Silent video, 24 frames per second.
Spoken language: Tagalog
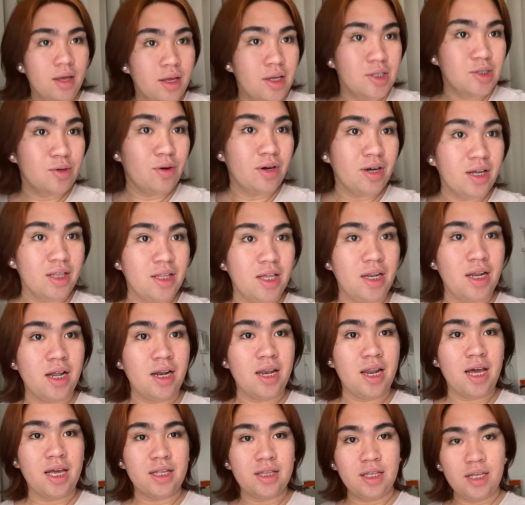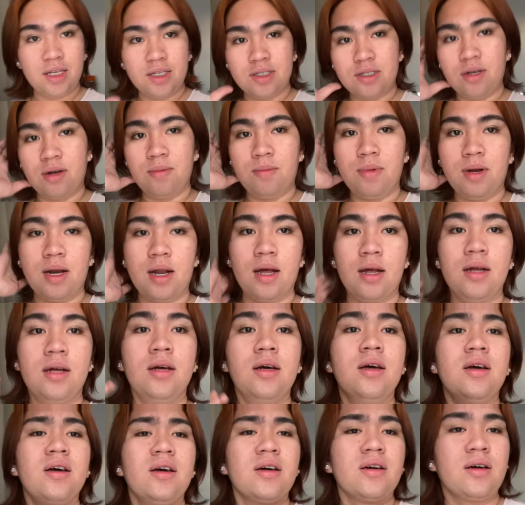So ang ganda ng lighting sobra.
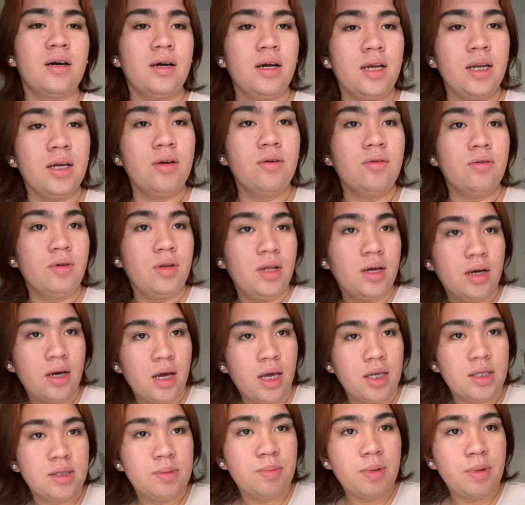Pakaligo ko lang guys,